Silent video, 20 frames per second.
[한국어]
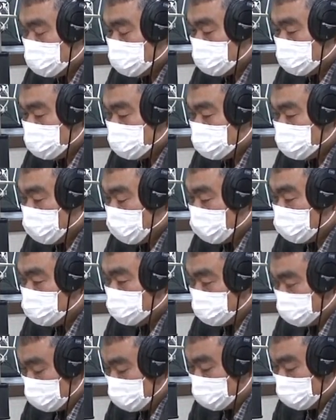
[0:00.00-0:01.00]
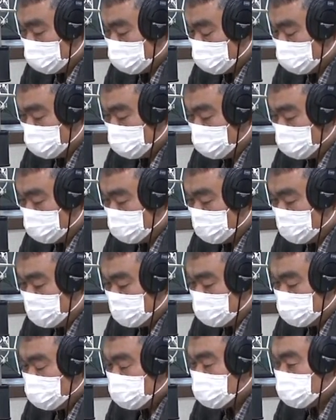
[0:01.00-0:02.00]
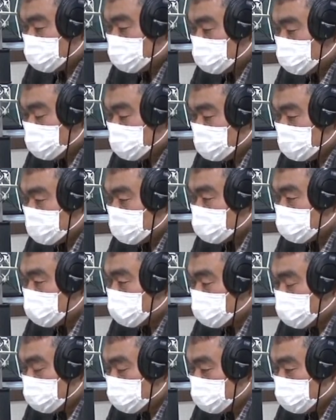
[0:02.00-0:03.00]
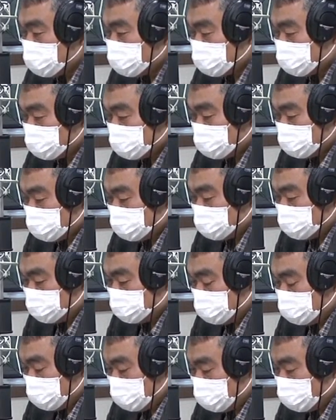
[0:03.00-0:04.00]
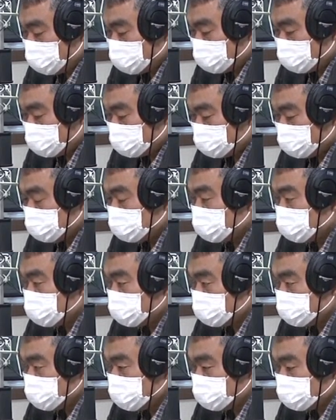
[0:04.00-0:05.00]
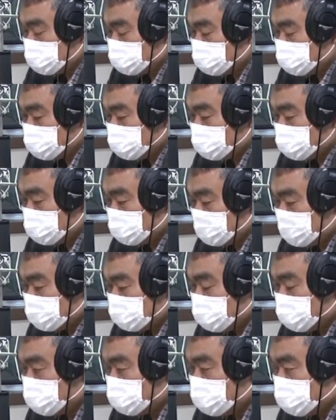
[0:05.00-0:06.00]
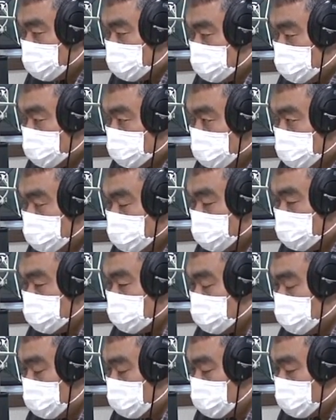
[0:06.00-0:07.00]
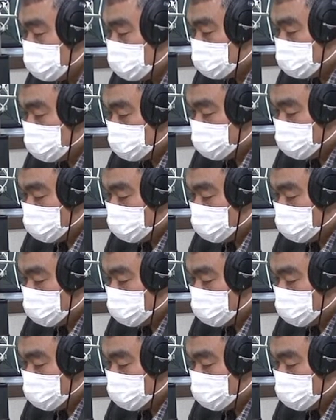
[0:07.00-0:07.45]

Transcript: 혈액형이 AB형 그리고 어머니의 혈액형이 B형 이렇게 되면은 근데 여기 보통 유전자형과